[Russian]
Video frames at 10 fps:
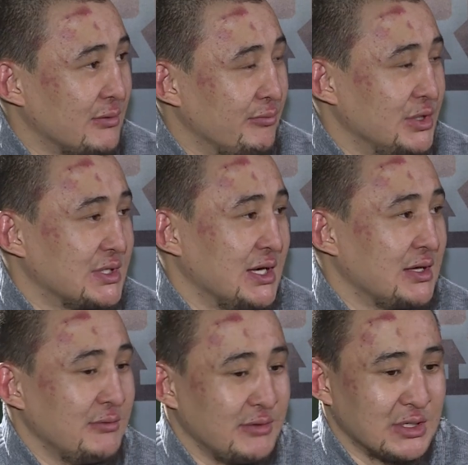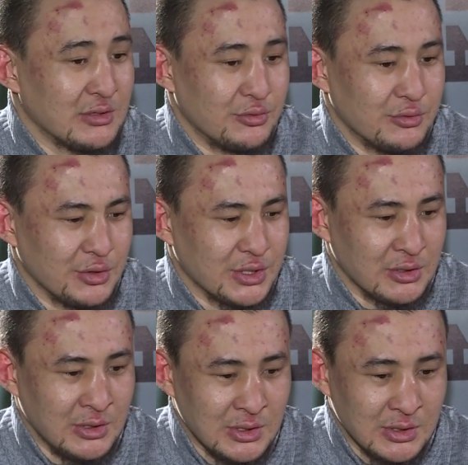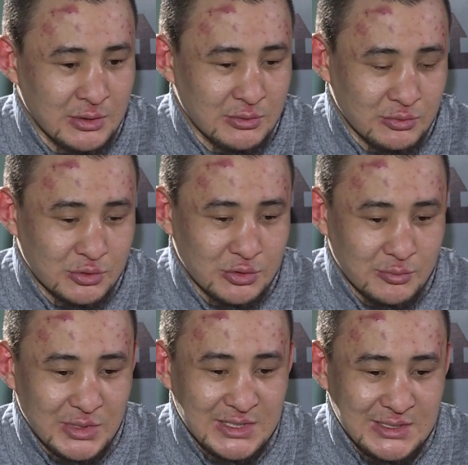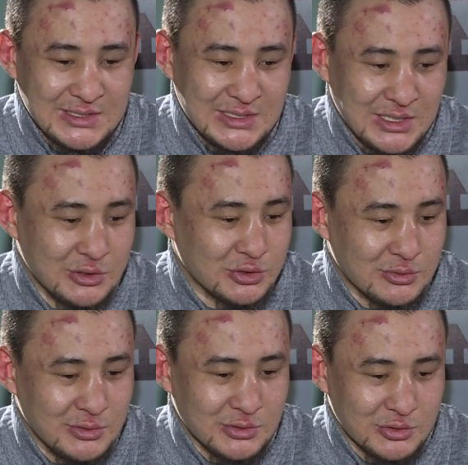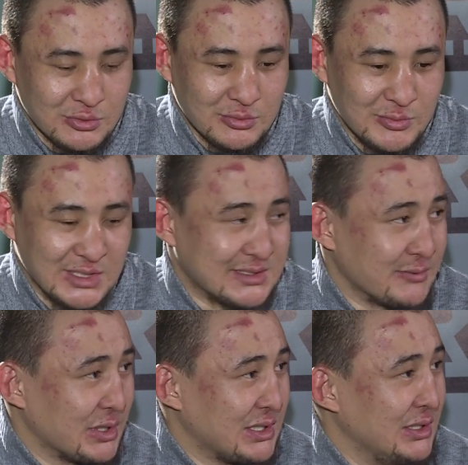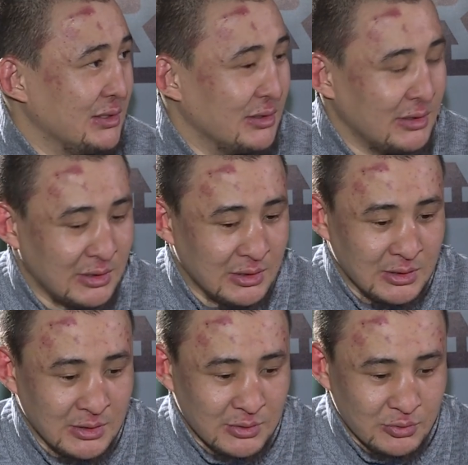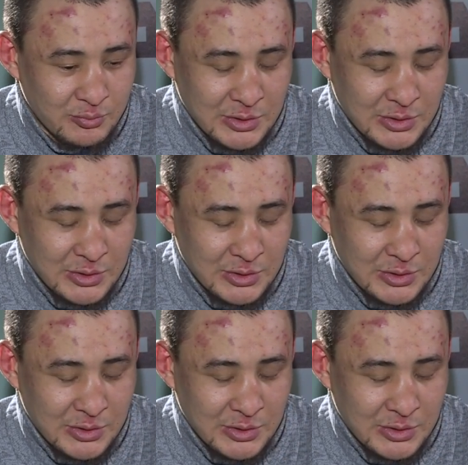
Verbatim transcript: В Бишкеке выиграл турнир. Ну, чтобы они не знали, что, что меня запретили. Но